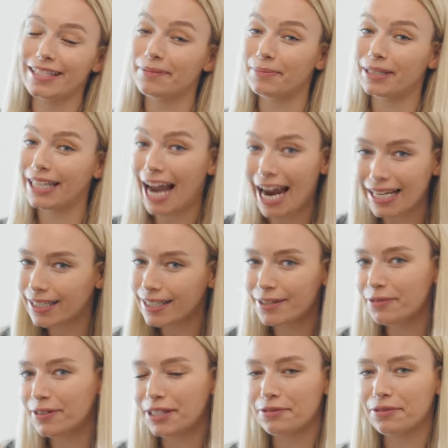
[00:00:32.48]
es gibt keine
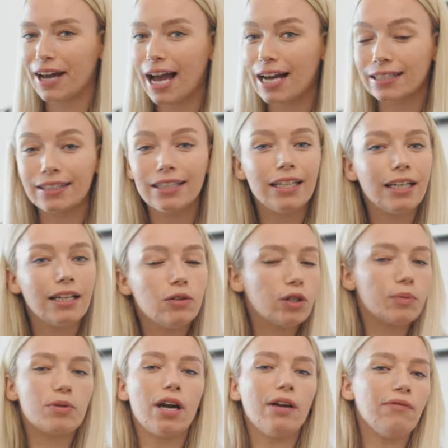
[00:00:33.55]
kniffligen Fragen. Du
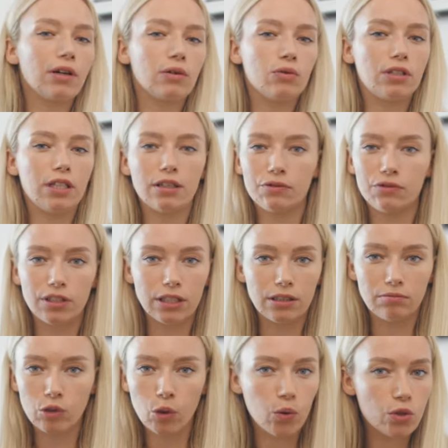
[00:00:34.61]
gibst einfach nur Dinge
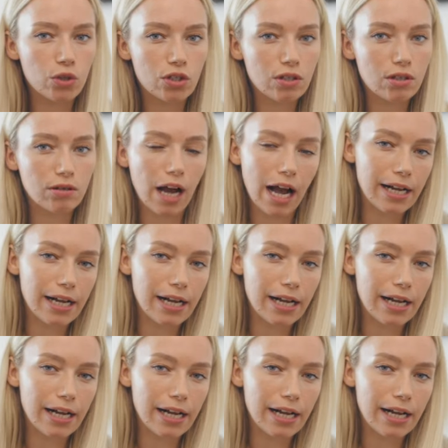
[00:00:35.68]
wie Größe,